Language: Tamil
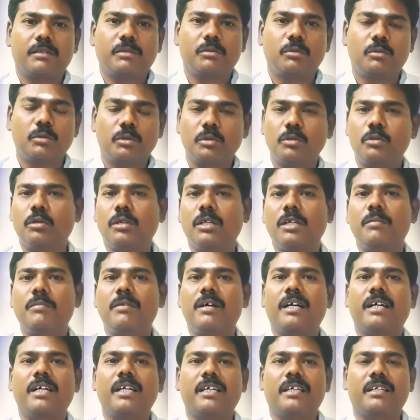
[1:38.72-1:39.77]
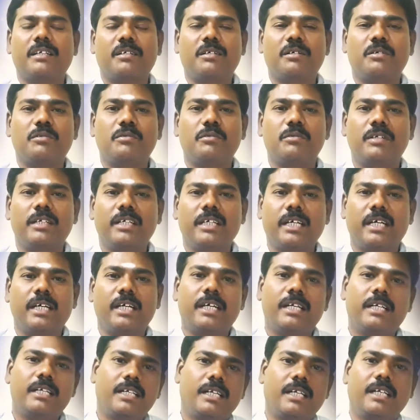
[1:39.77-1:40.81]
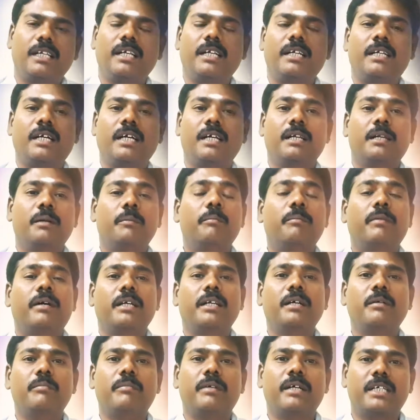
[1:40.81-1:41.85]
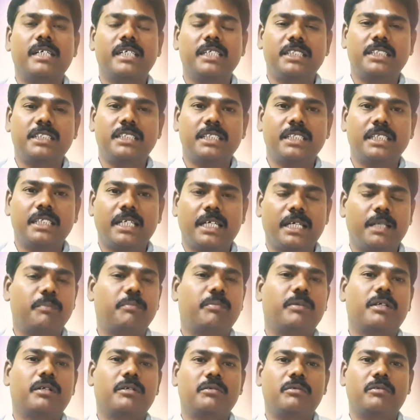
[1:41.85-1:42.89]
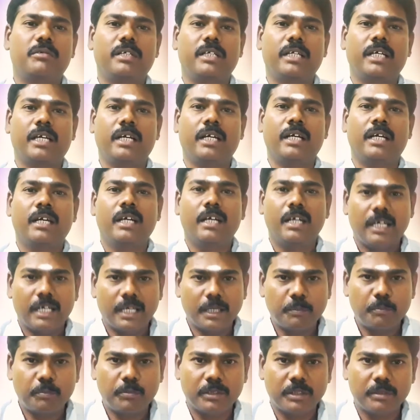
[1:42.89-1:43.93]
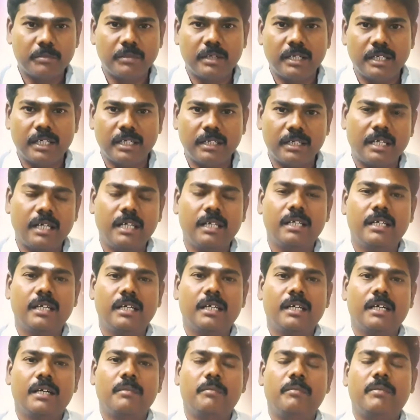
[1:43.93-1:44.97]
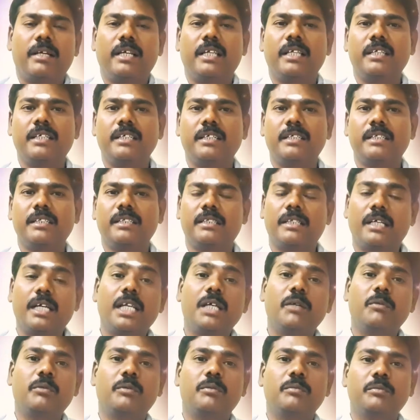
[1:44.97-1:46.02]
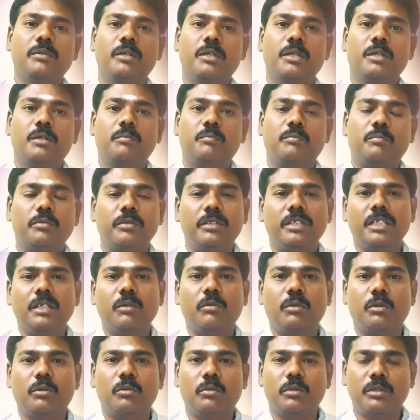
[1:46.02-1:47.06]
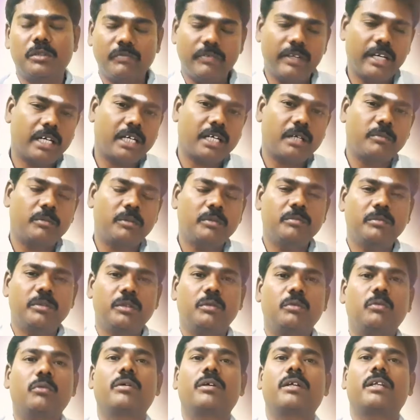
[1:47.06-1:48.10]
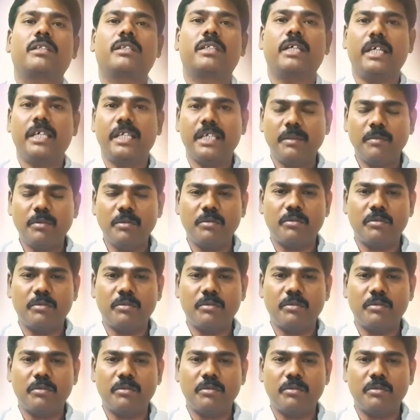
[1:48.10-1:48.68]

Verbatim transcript: குதூகூலமாக இருக்கக்கூடிய நல்ல நாள் மன மகிழ்ச்சி ஏற்படக்கூடிய அற்புதமான நாள் மனதிற்கு தெளிவும் புதிய ஒரு உத்வேகமும் ஒரு தைரியமும்